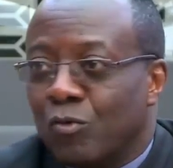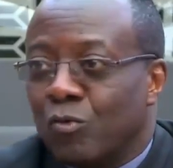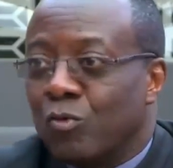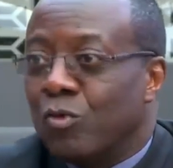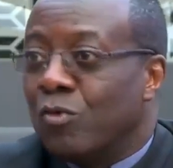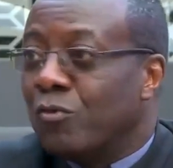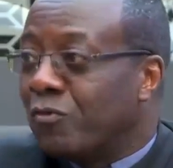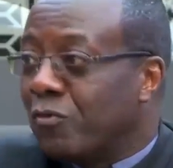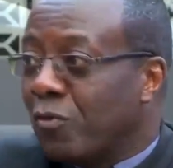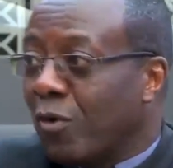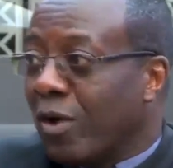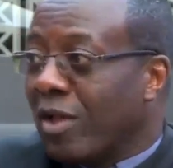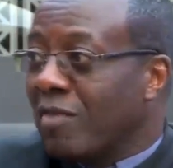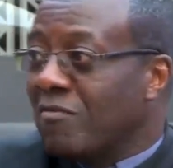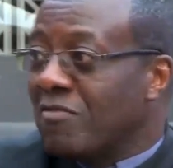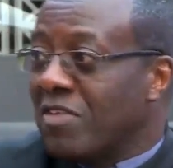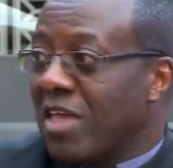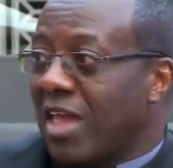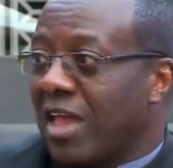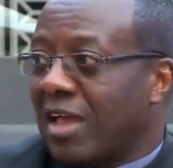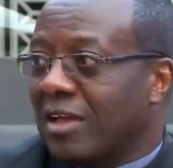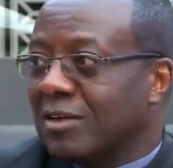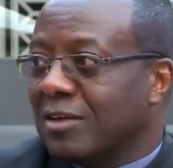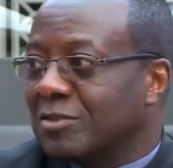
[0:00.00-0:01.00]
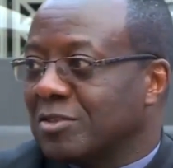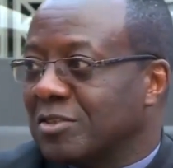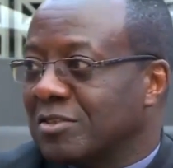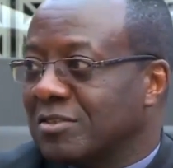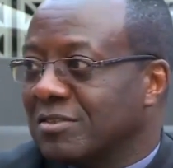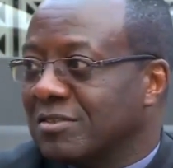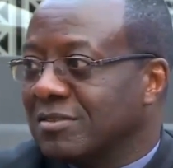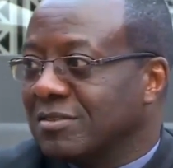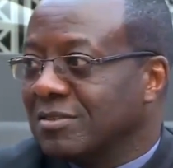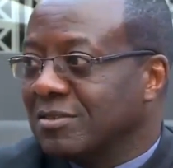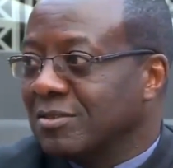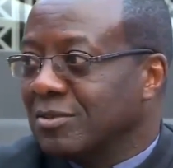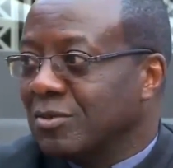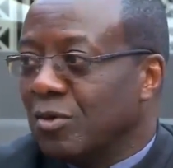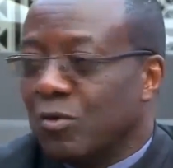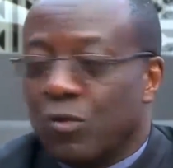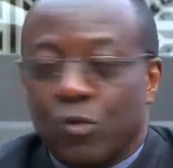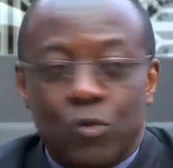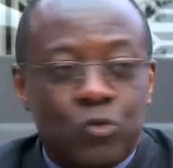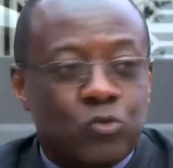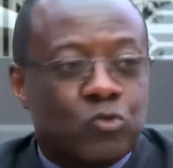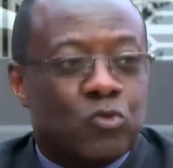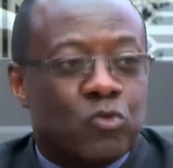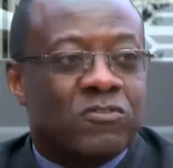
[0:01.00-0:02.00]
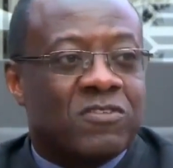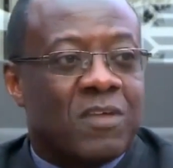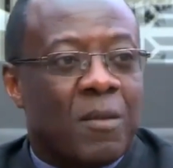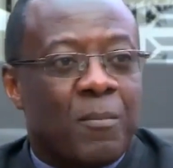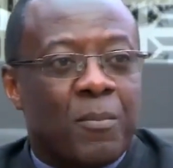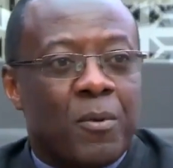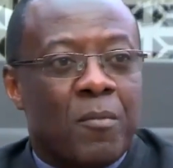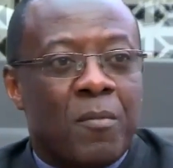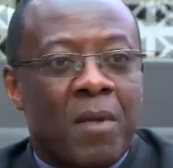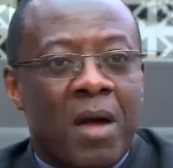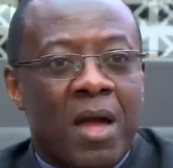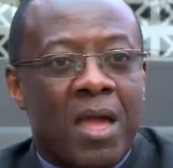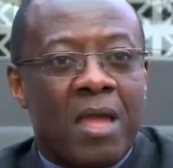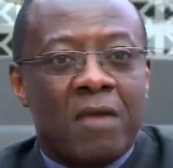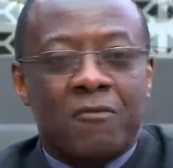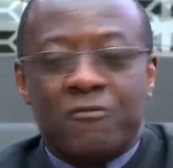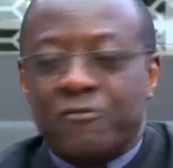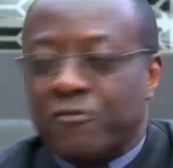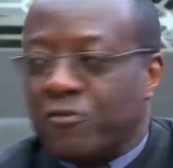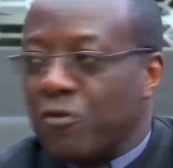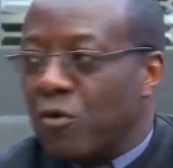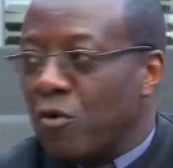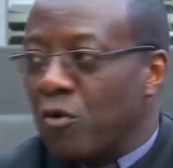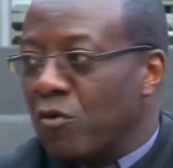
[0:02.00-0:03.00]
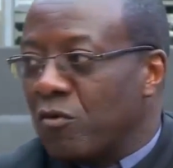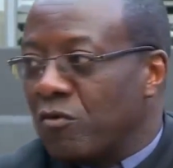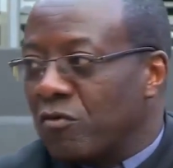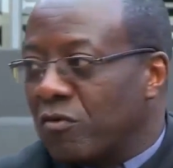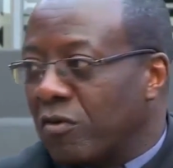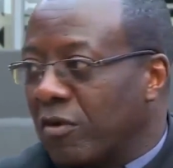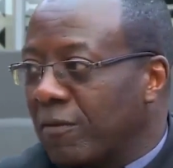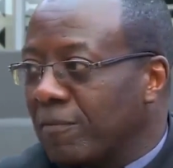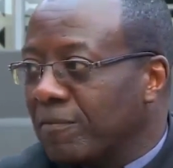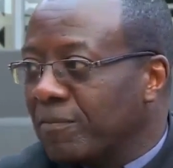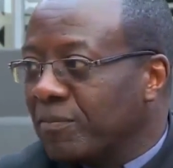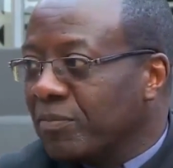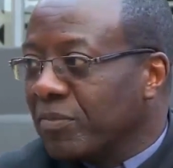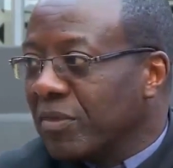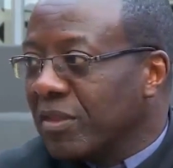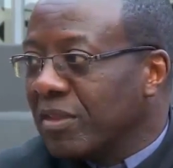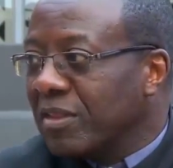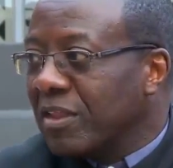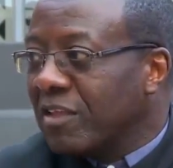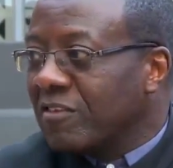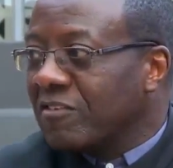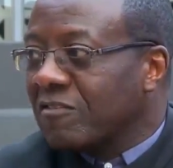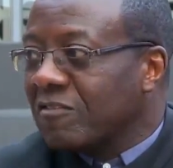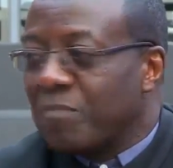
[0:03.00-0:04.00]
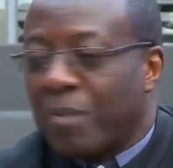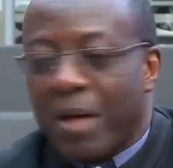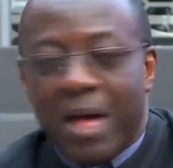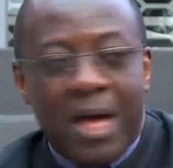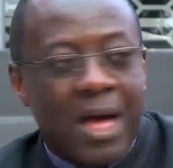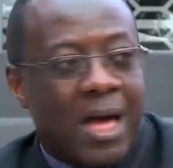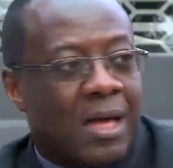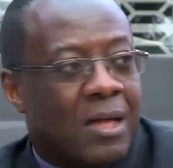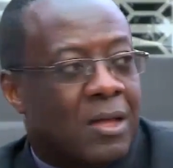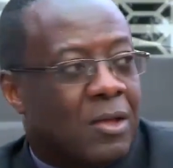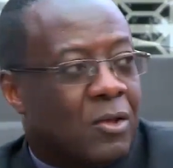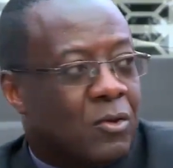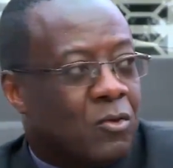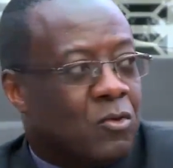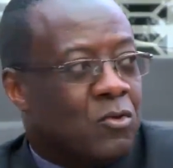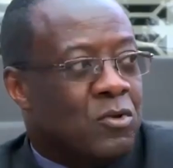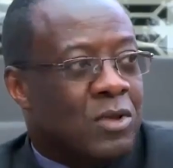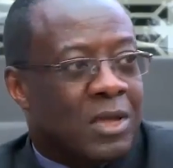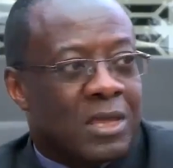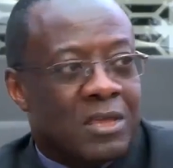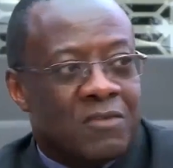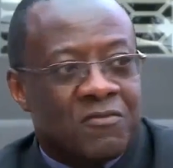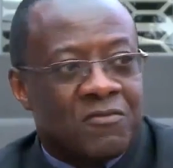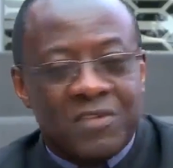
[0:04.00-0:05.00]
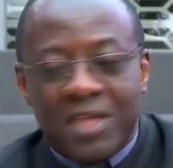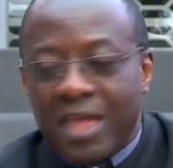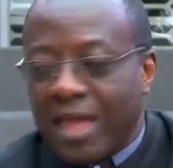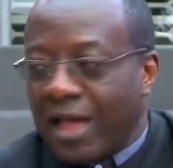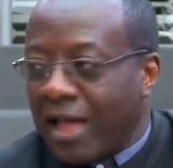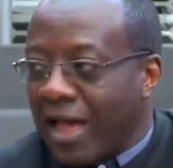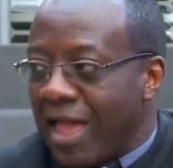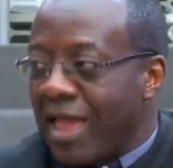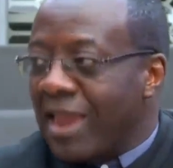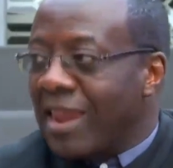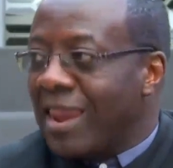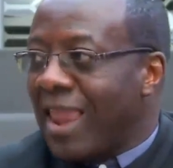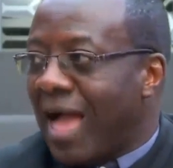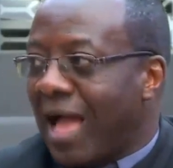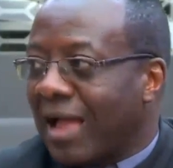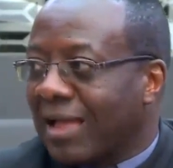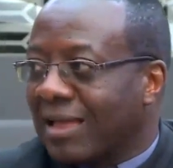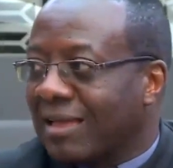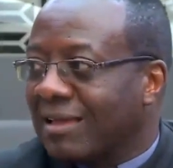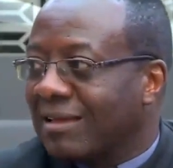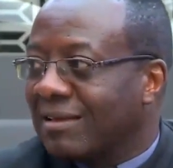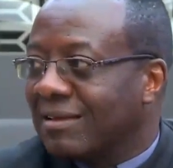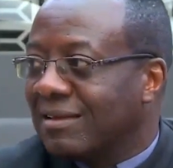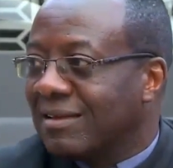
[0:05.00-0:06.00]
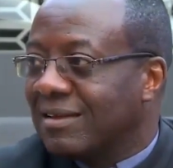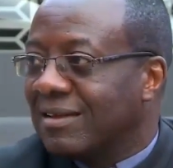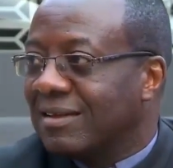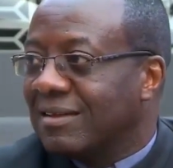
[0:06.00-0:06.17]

ou une forêt vierge ou tout simplement un fleuve, n'est-ce pas, une rivière, un lac,